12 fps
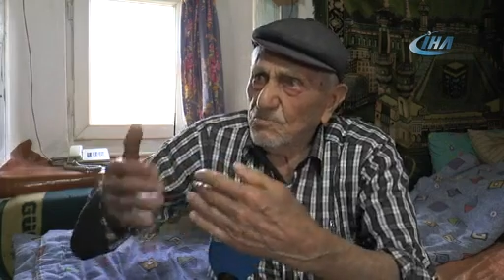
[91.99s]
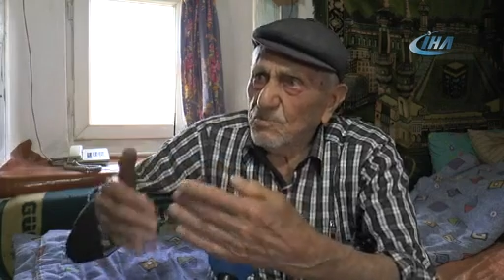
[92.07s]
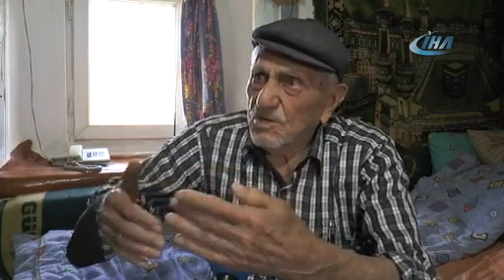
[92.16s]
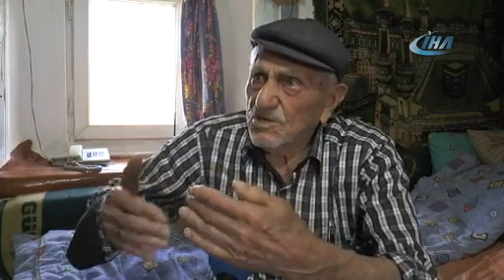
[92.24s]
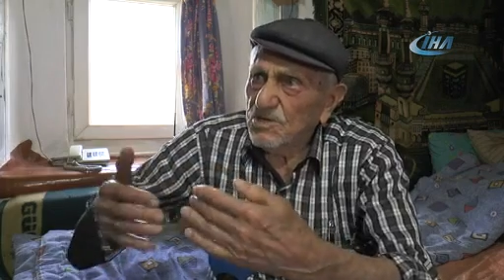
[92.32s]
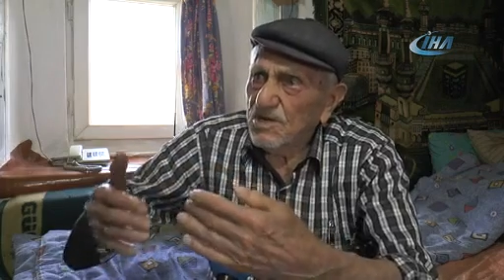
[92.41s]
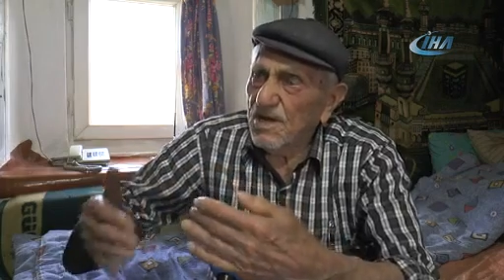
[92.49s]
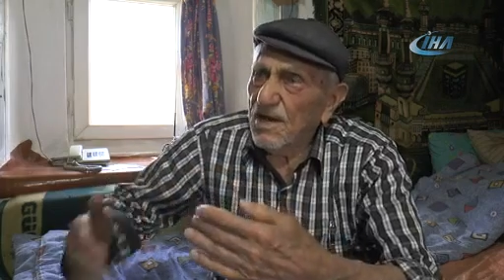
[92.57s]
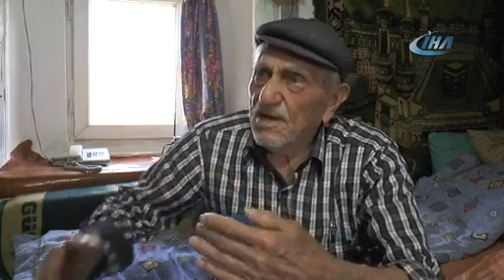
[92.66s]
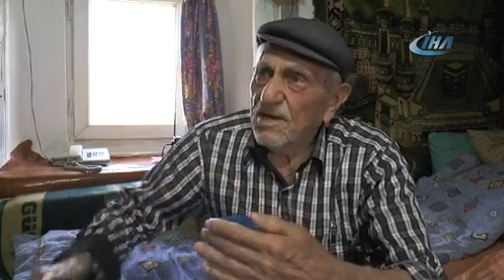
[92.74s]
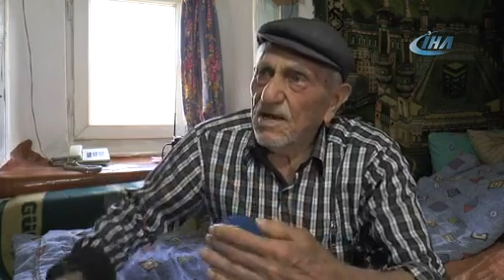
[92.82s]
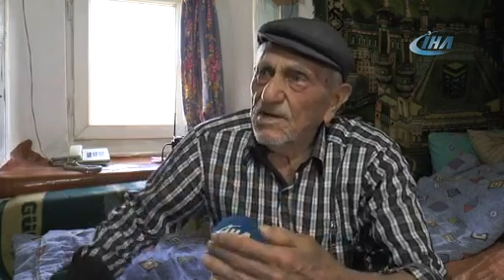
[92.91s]

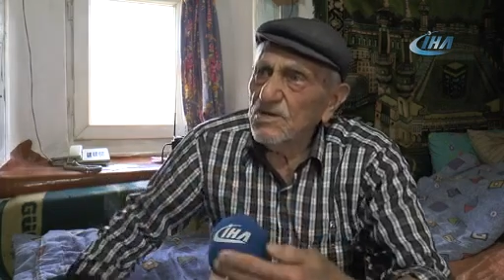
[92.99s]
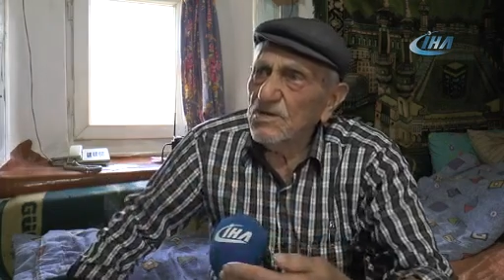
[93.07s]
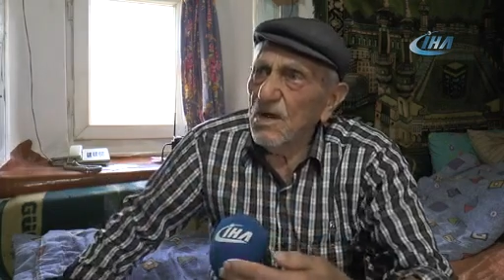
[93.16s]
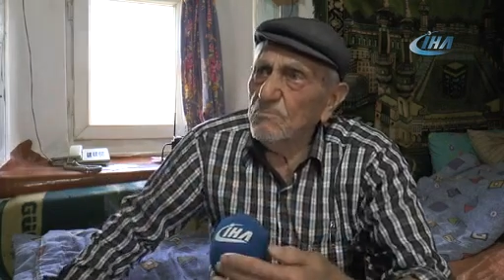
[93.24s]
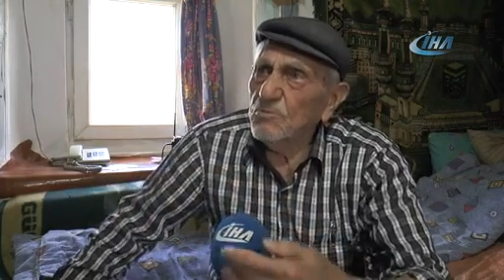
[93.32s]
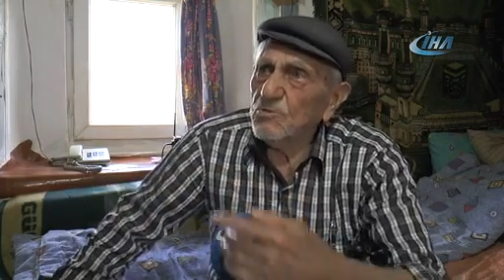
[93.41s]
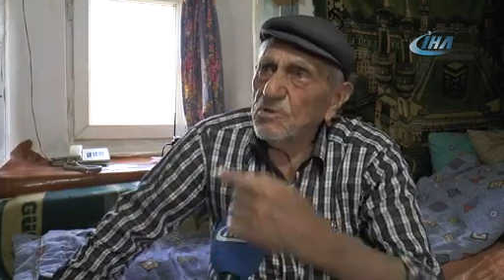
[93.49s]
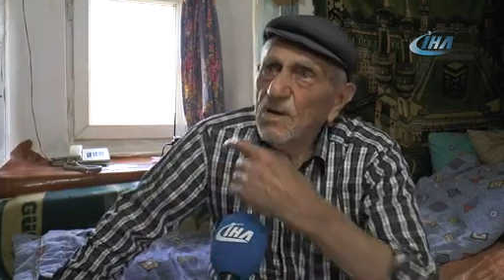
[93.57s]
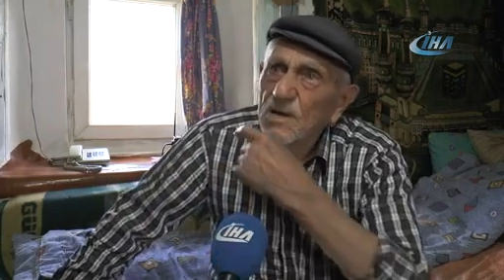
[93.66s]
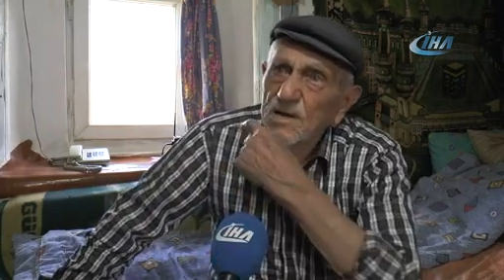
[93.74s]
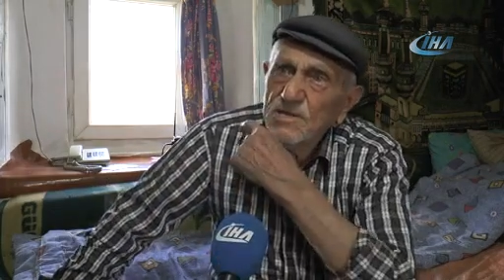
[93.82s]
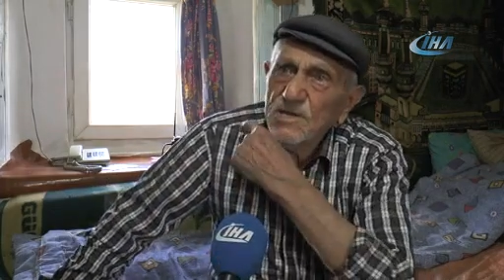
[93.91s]
Pilişka'ya gelince
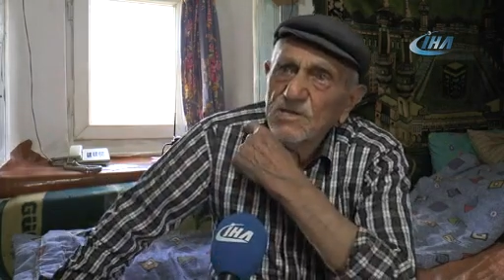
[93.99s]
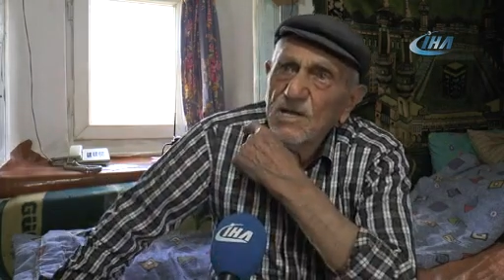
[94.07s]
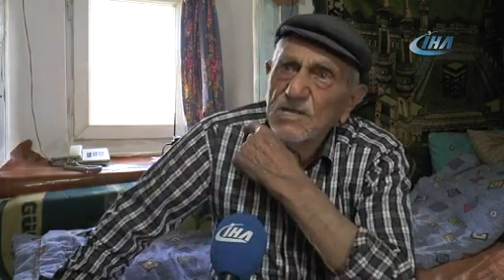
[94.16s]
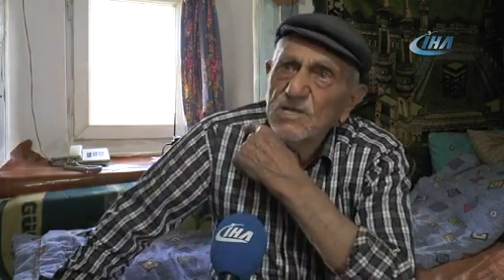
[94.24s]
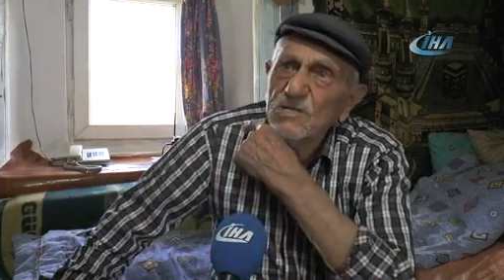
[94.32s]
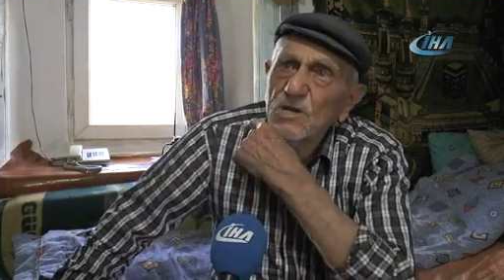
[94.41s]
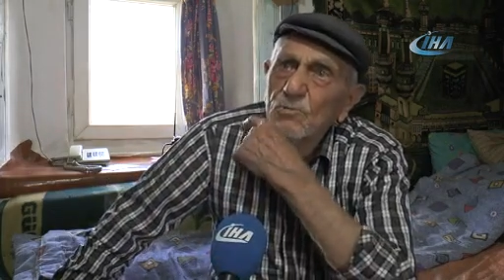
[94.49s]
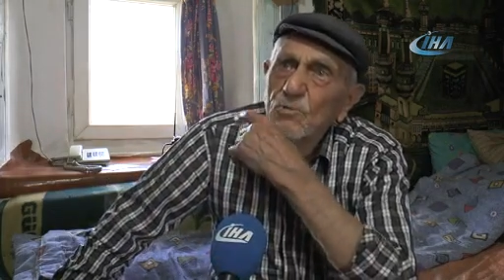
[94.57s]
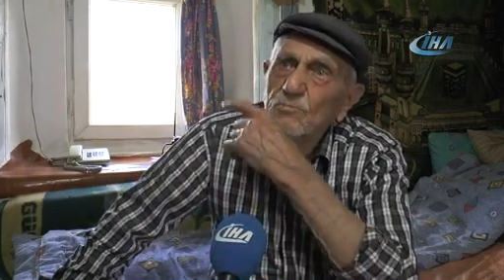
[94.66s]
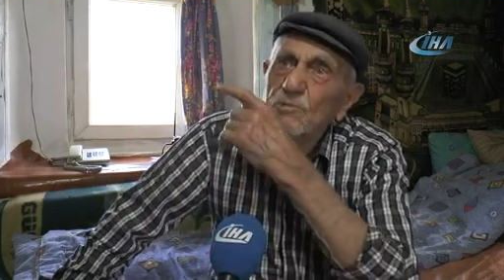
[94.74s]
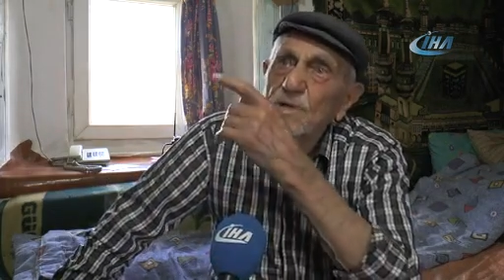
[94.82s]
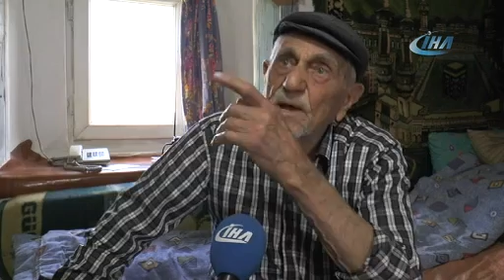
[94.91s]
buradan ateş edince
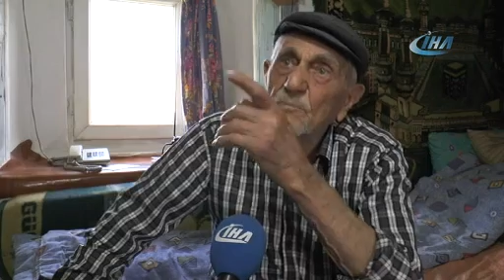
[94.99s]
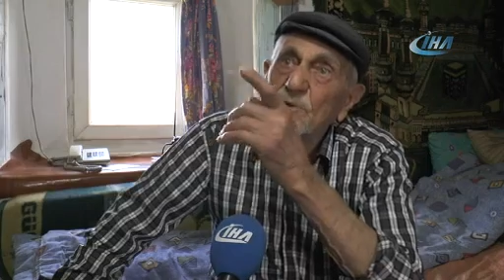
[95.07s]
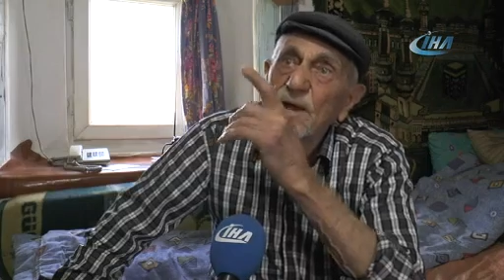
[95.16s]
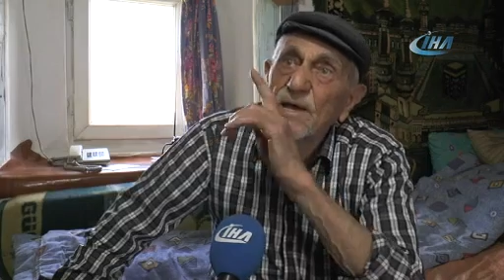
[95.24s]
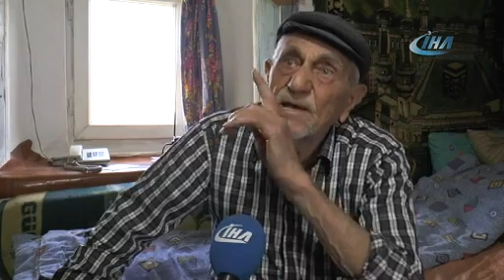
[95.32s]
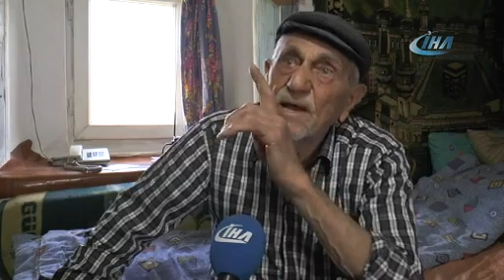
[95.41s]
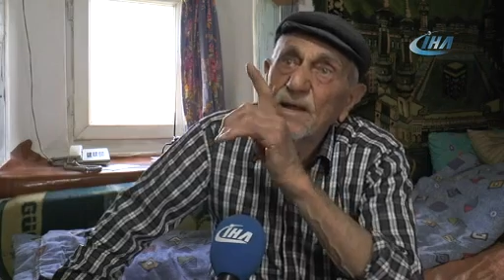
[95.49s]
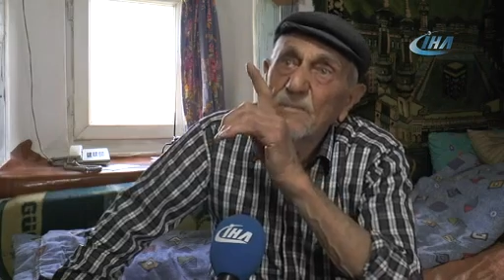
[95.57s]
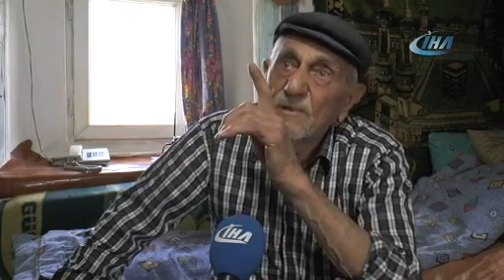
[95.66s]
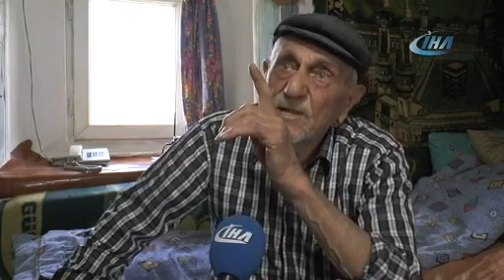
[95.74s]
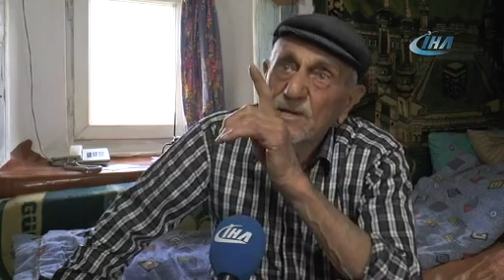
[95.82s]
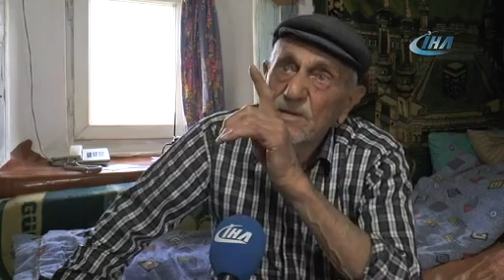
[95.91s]
o bir daha buraya
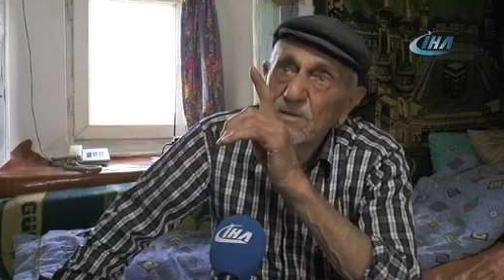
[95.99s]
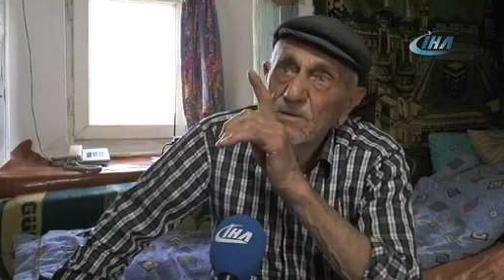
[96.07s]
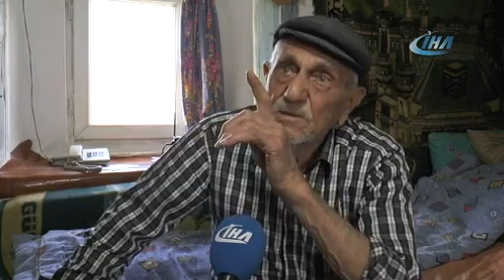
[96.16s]
gelemedi.